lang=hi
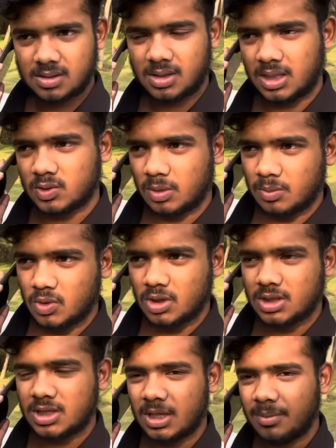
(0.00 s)
हाँ तो आप बोल
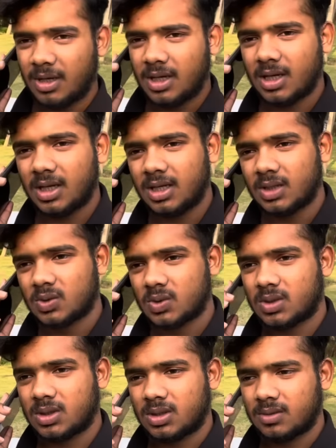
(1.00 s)
रही थी ना मिलने के लिए तो
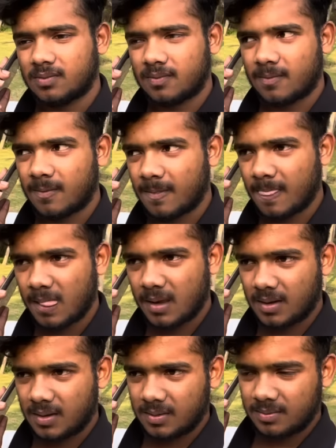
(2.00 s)

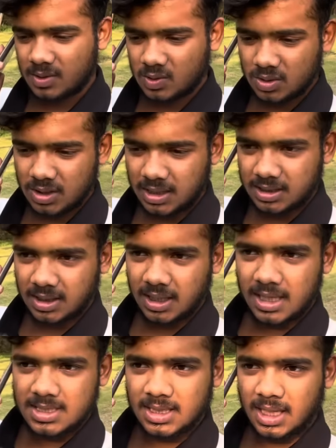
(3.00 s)
मैं सोच रहा था कि
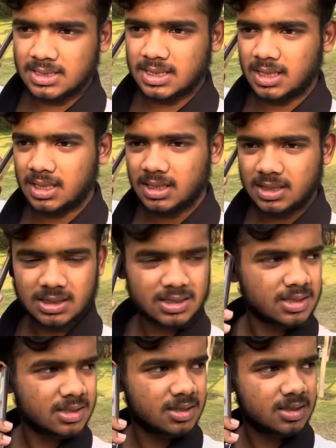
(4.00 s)
आज ही आ जाइए इस
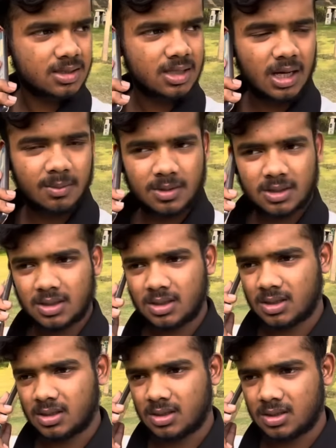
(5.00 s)
यहाँ पर
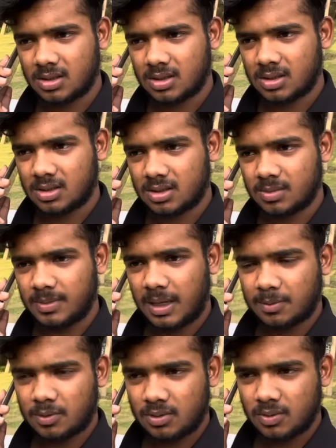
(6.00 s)
मैं
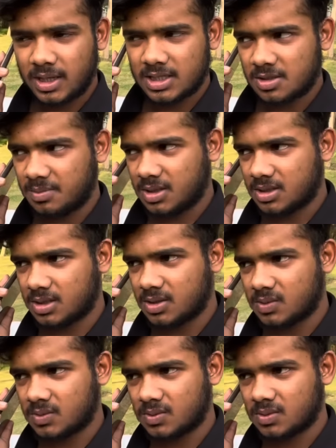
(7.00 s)
आपको लोकेशन भेज
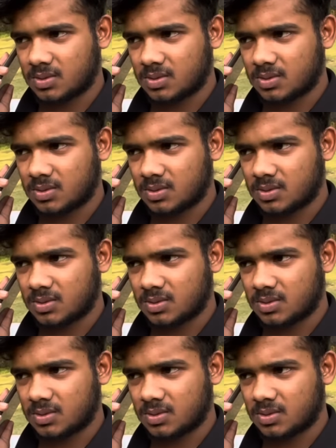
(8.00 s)
देता हूँ